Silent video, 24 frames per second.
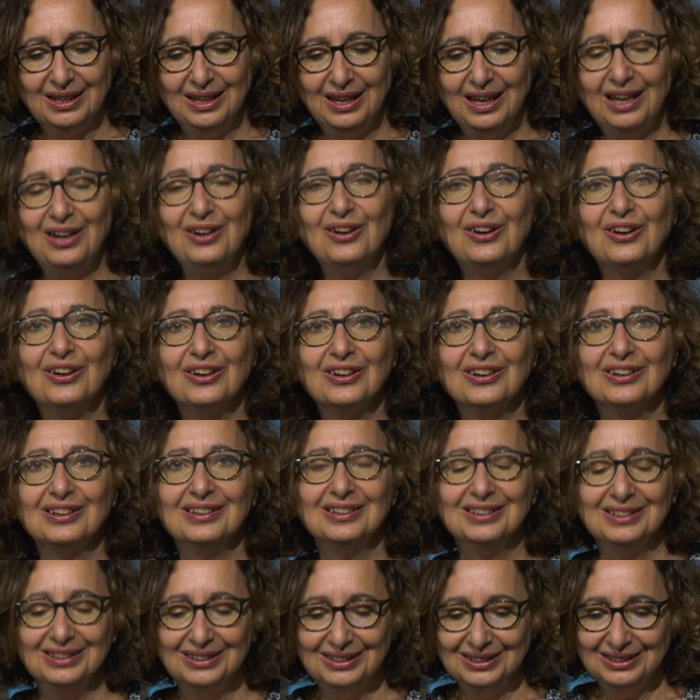Alors,
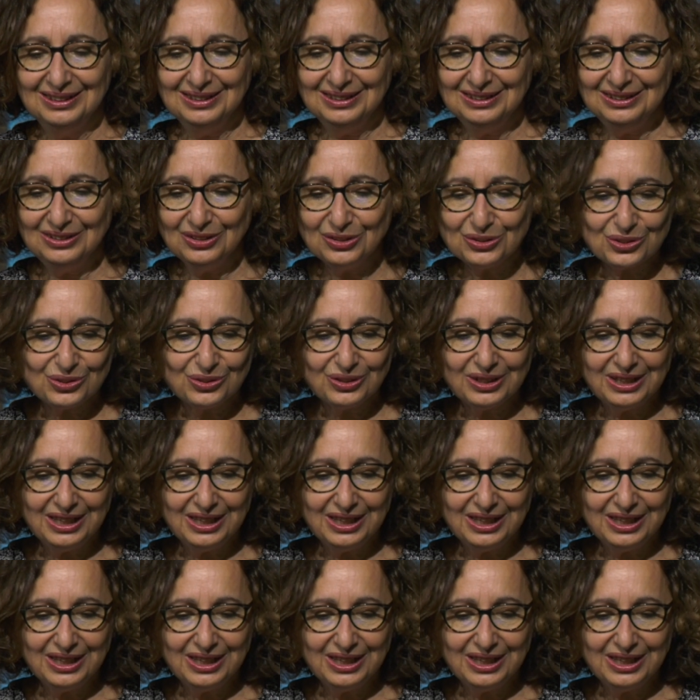dans ce